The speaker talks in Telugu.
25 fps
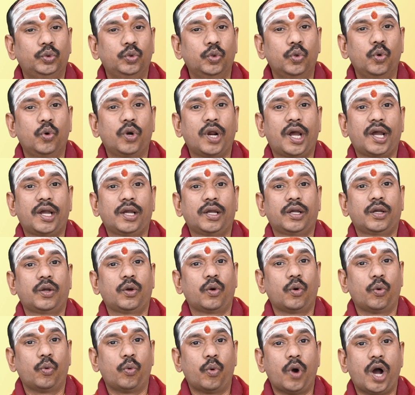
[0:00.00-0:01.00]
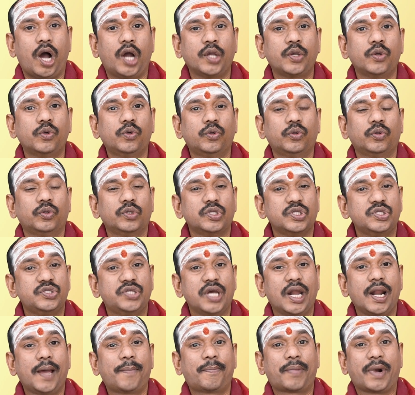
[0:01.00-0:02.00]
దూర వాయు
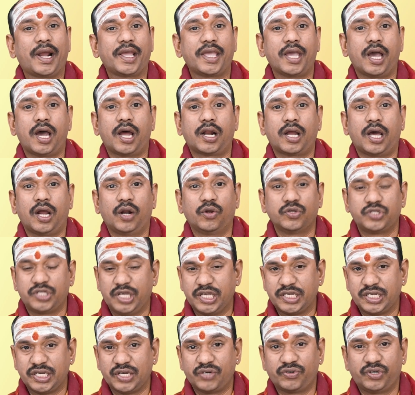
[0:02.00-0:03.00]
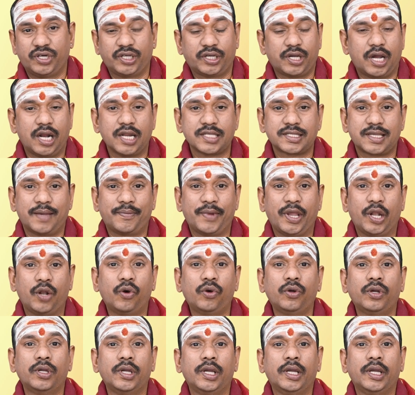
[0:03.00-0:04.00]
జల ప్రయాణాలు చేసేటువంటి కాల సమయంలో